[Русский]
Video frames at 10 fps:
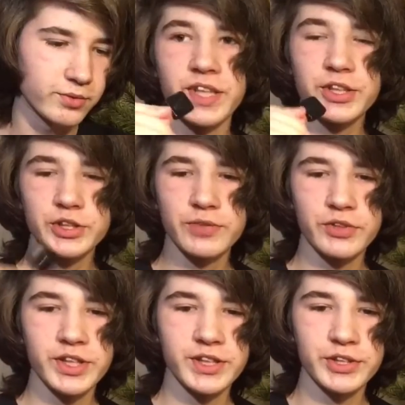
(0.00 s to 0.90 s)
Так что
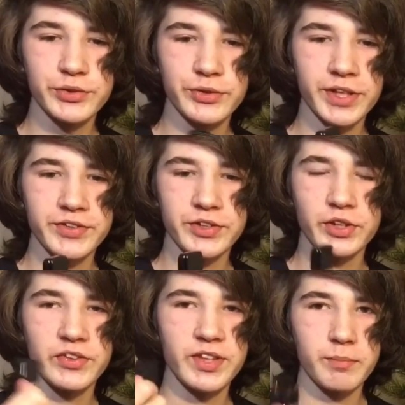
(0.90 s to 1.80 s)
вот эта штука
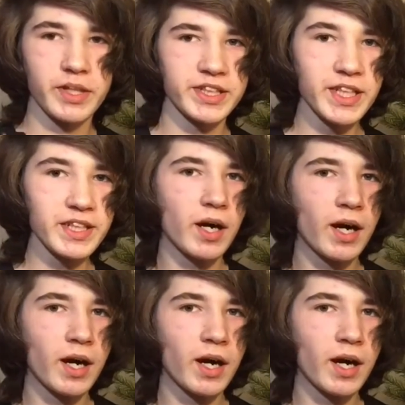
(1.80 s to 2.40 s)
остается моей,